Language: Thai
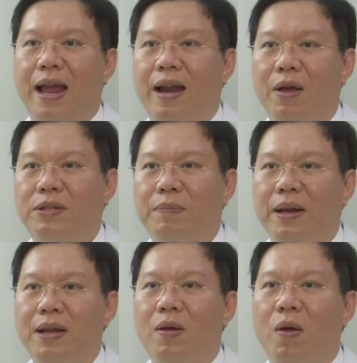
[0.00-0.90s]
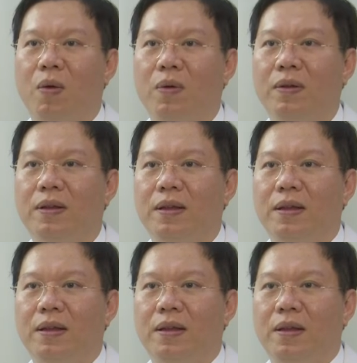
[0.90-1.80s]
ลักๆแล้วจะเป็นเรื่องของ
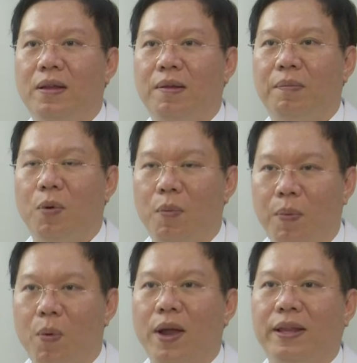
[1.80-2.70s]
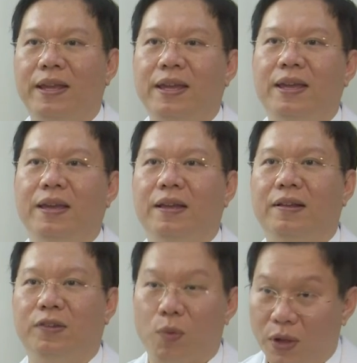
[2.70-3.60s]
ผู้ป่วยที่
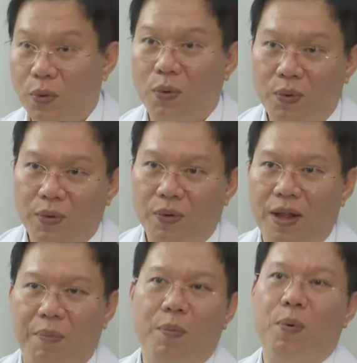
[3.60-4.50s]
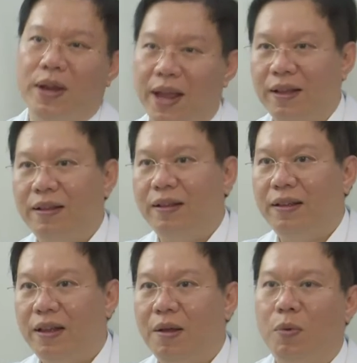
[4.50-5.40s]
สูงอายุกับผู้ป่วยเด็ก
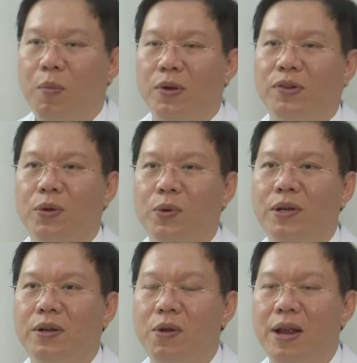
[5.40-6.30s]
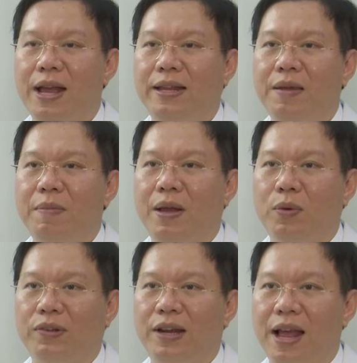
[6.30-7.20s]
ผู้ป่วยสูงอายุคือคนไข้ที่มีก
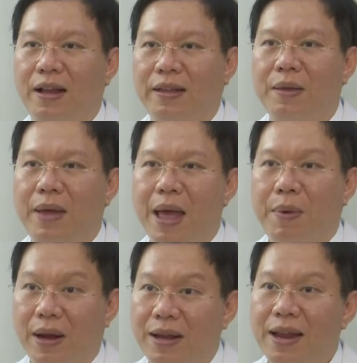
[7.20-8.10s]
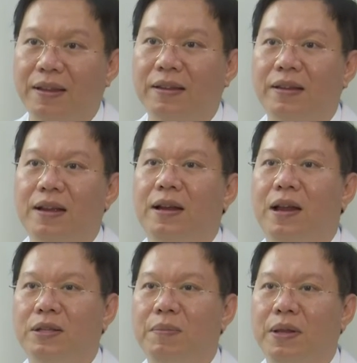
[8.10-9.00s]
ระดูกสันหลังตีบแคบเคลื่อน
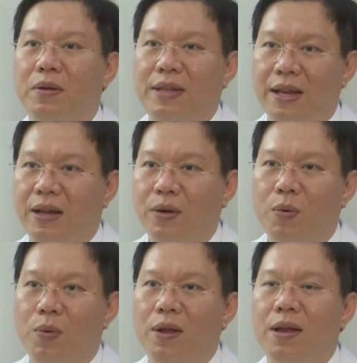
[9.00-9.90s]
แล้วจำเป็นต้องตัดกระดูก